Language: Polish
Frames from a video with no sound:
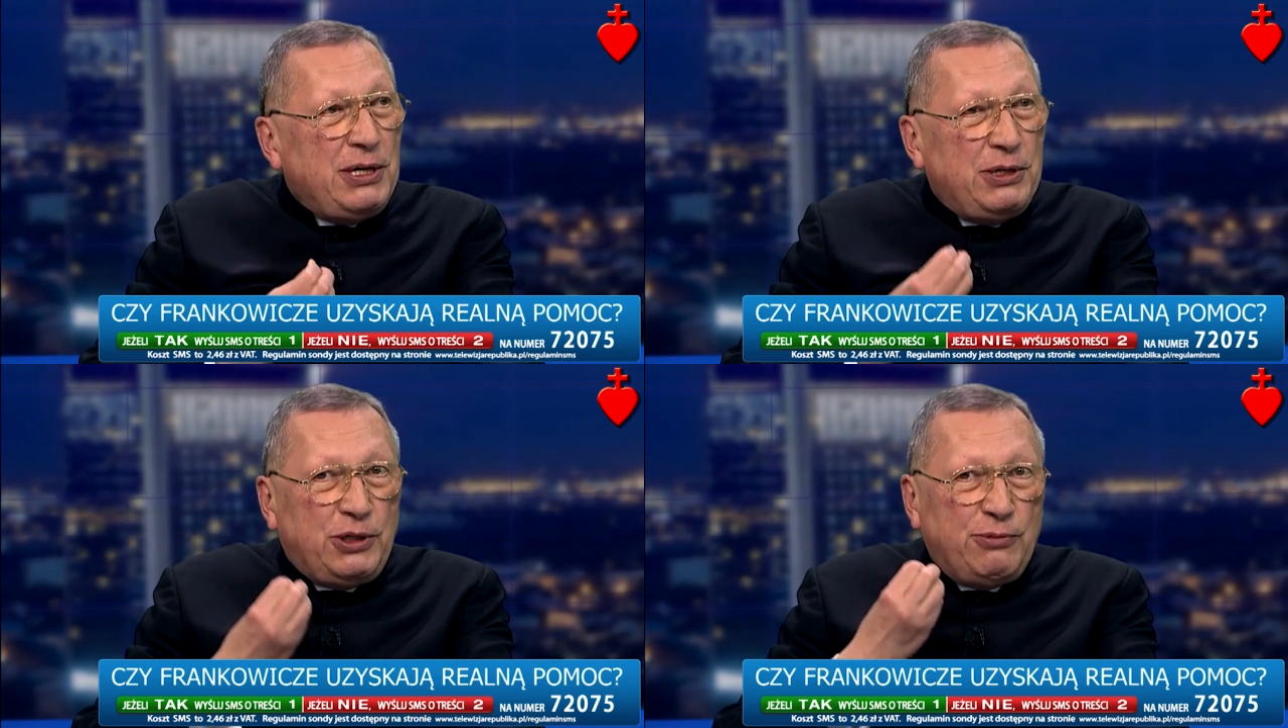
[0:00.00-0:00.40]

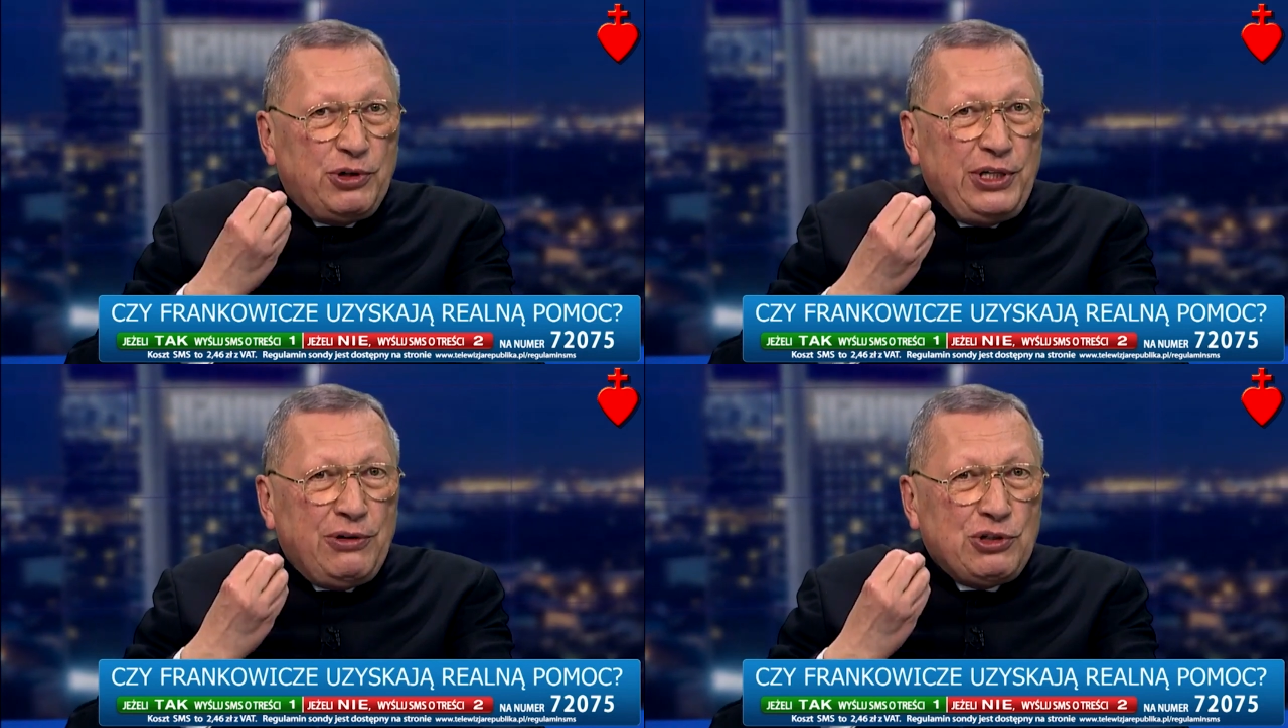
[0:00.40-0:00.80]
Do
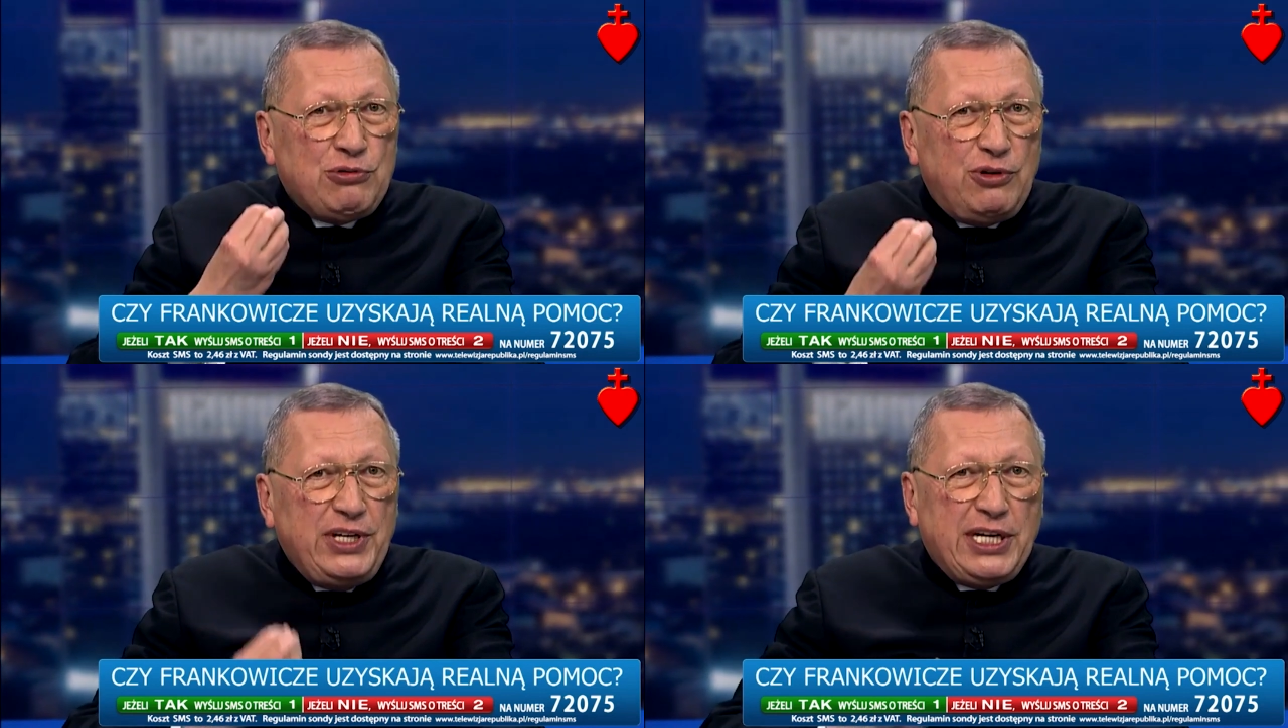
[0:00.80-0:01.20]
młodego
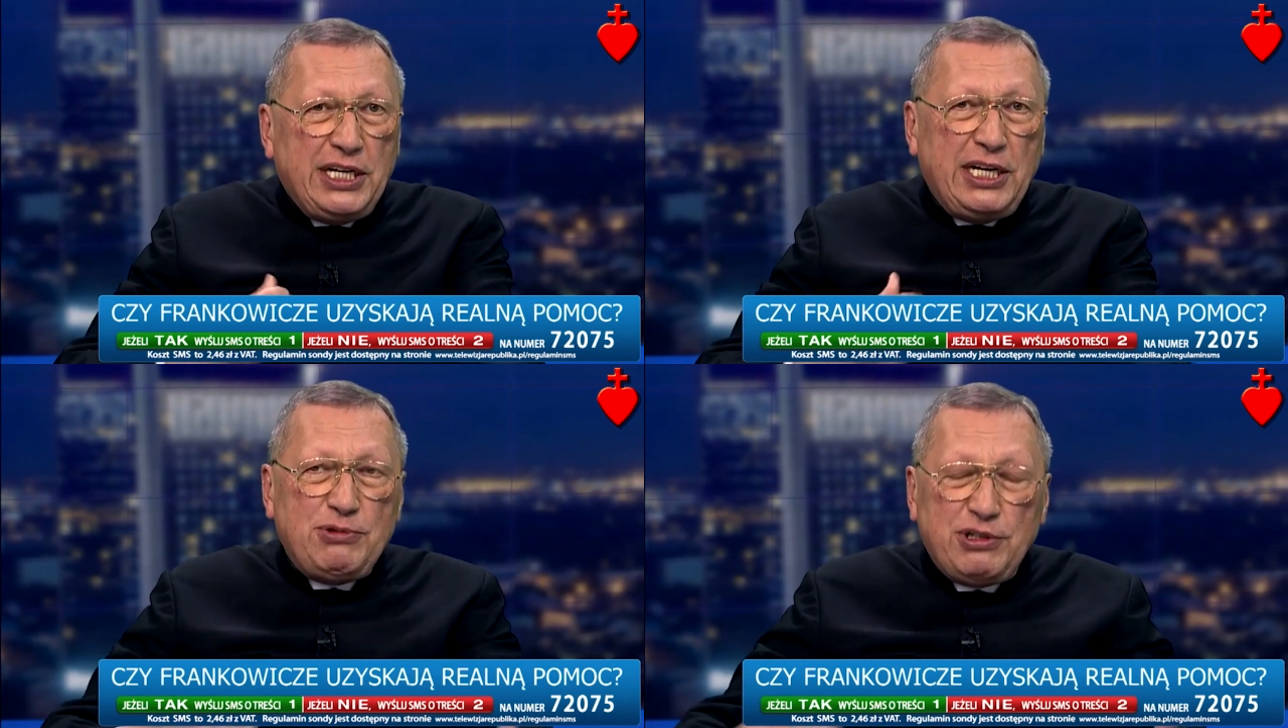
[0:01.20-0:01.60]

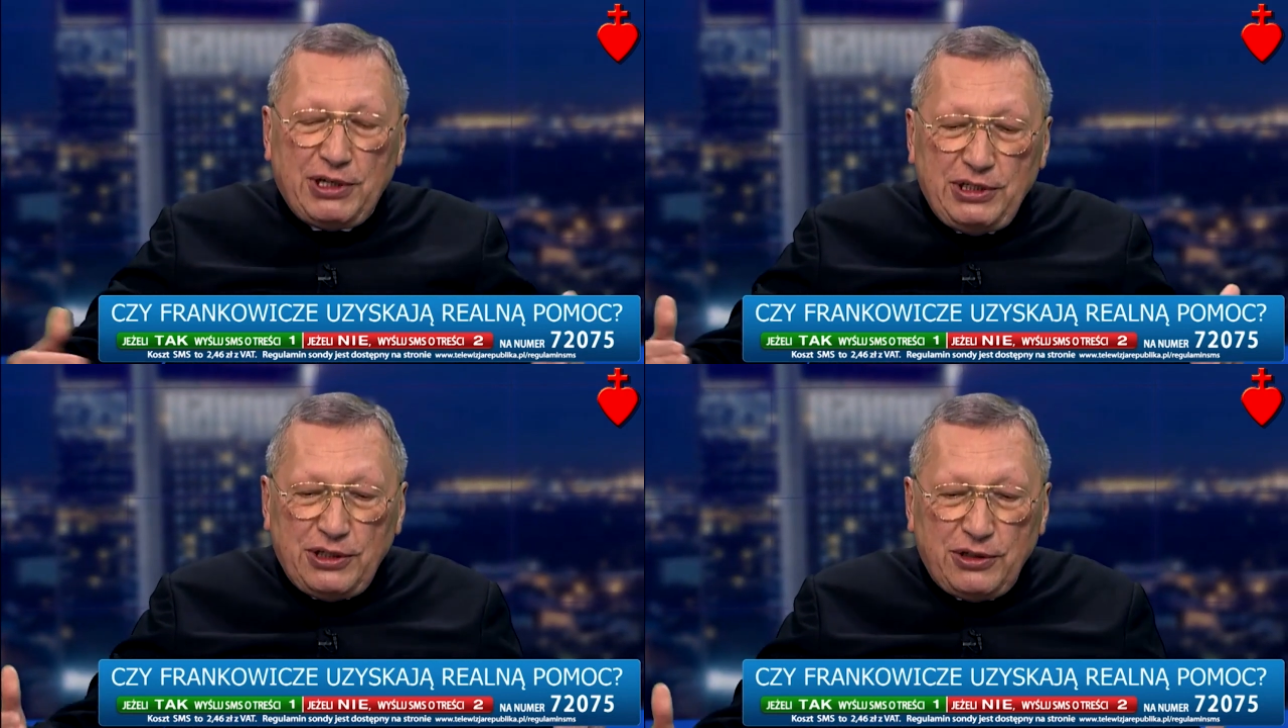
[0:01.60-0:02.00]
człowieka na
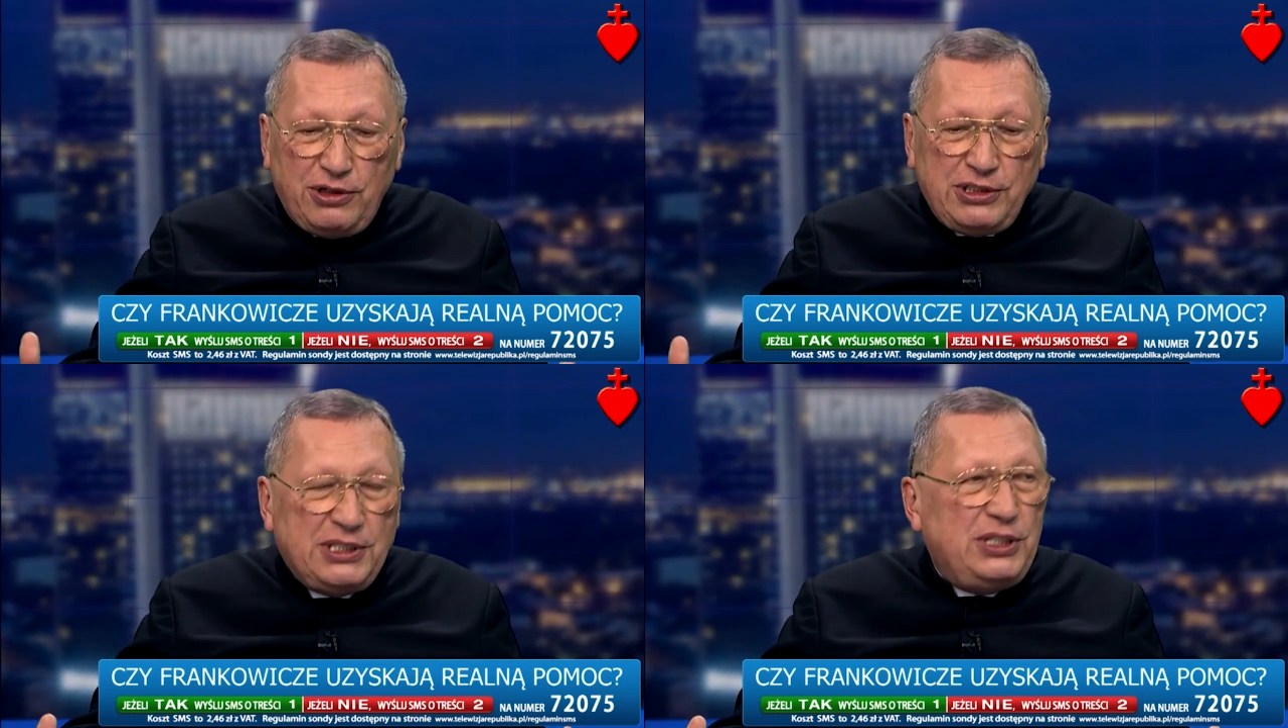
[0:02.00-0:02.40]
przykład nie
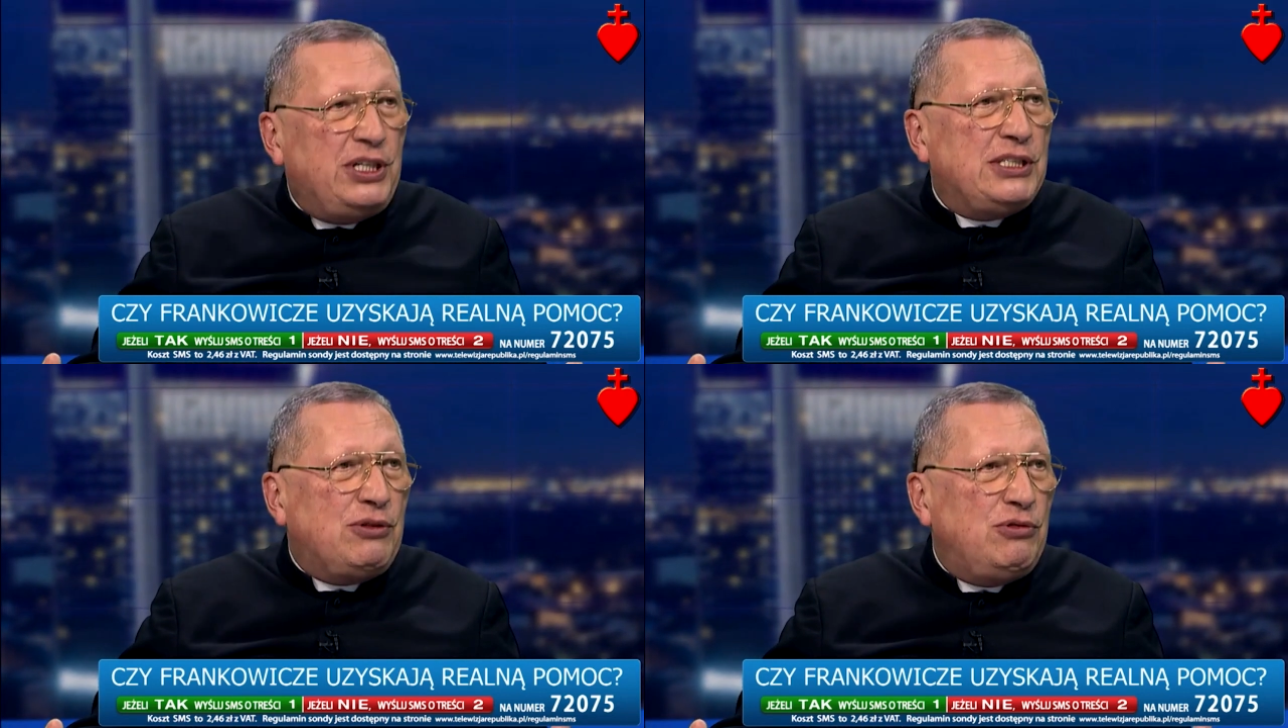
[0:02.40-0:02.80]
dotrę z
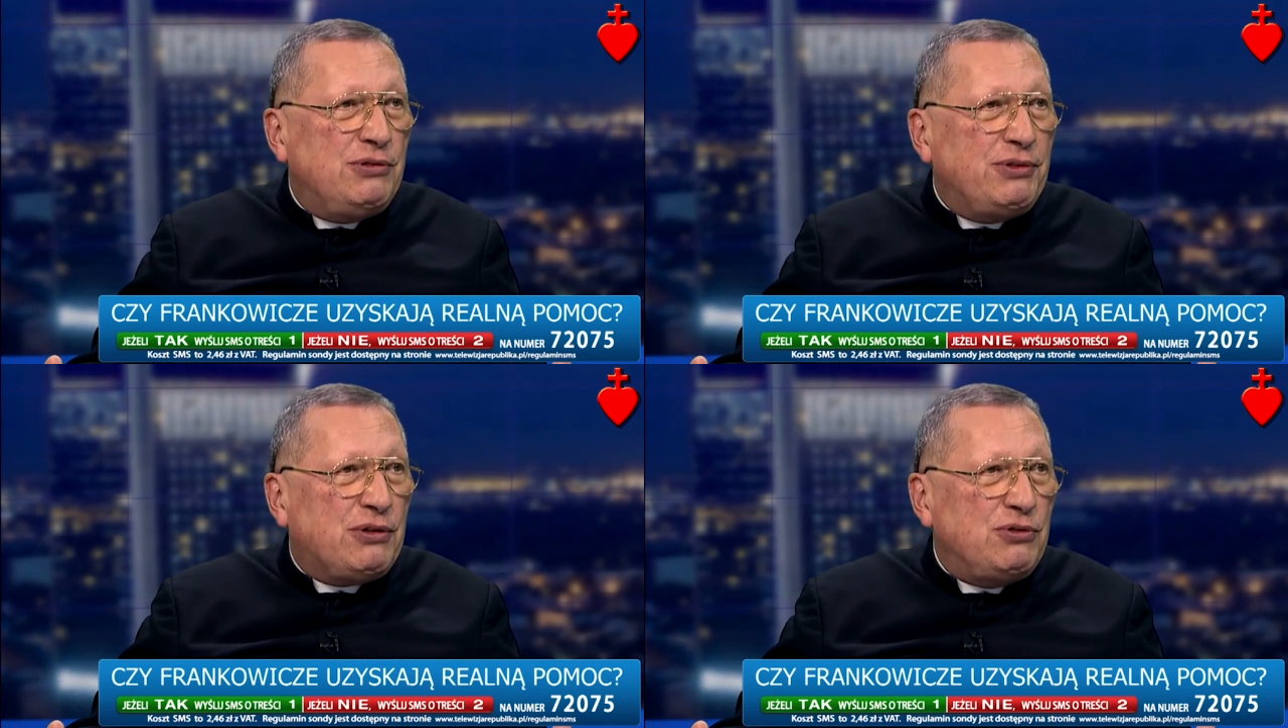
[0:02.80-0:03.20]

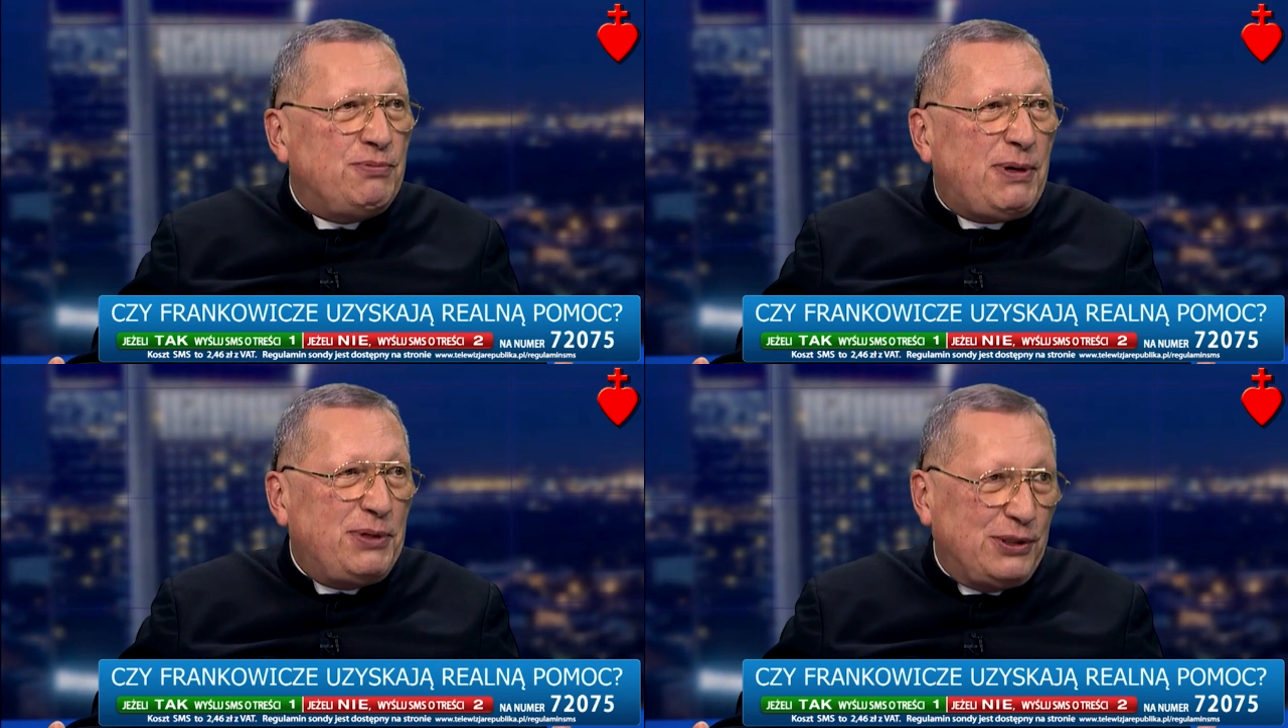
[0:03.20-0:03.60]
literaturą
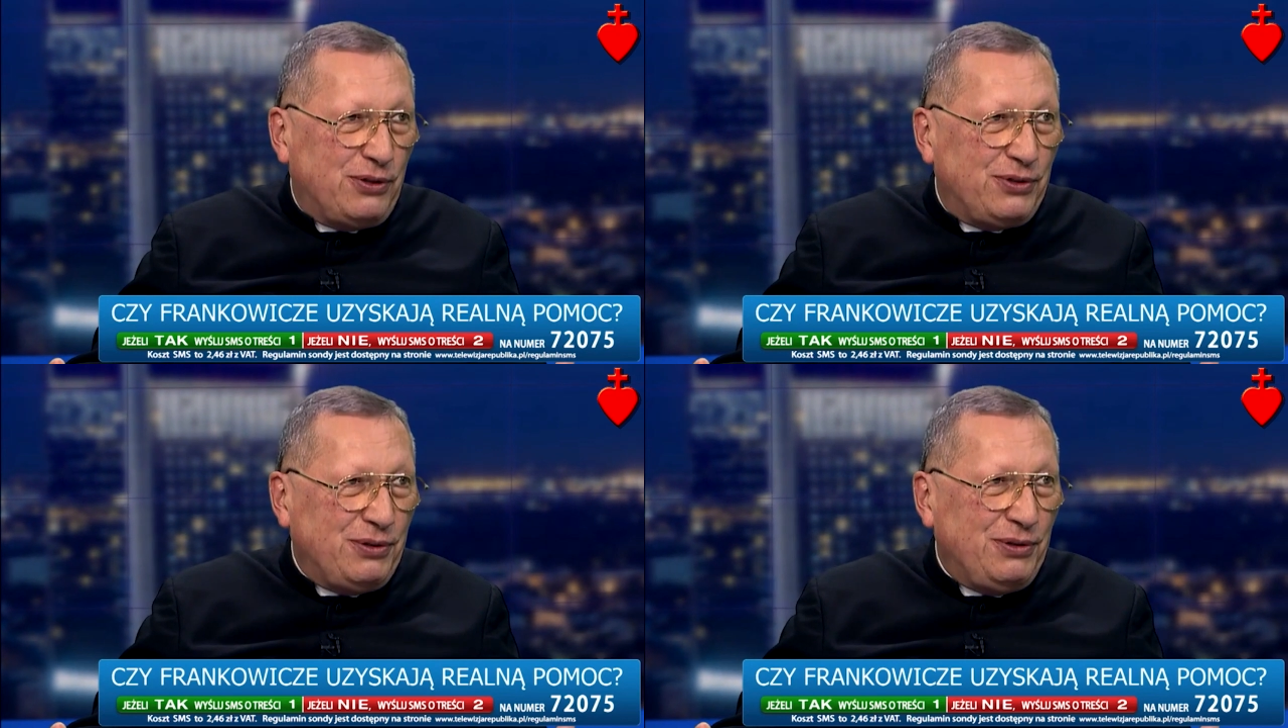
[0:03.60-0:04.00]
jakąś
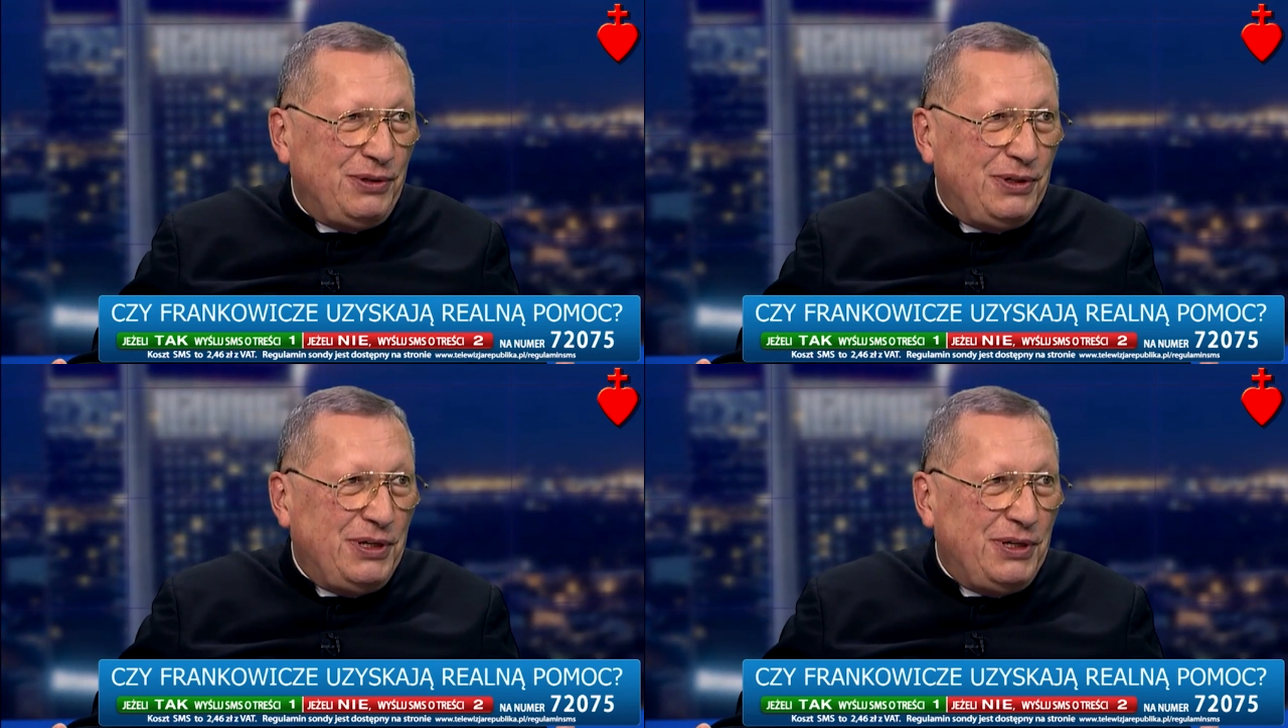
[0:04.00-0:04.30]
papierową